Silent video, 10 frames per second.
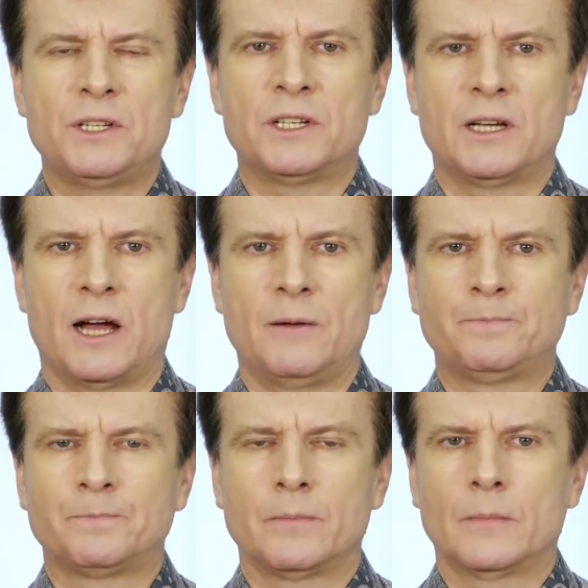языка
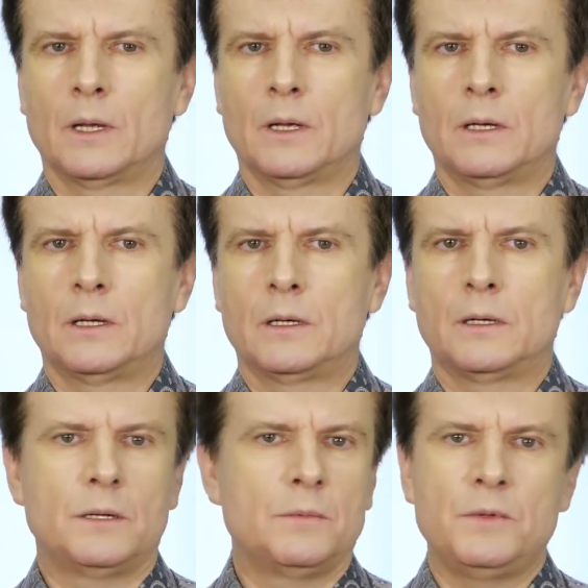
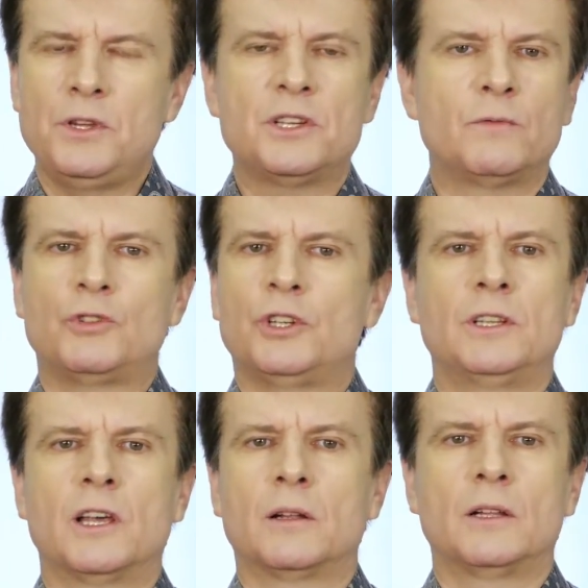не
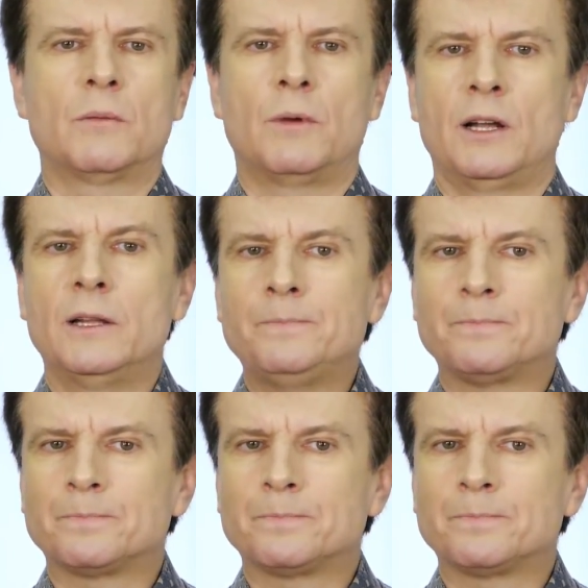звучит нормально.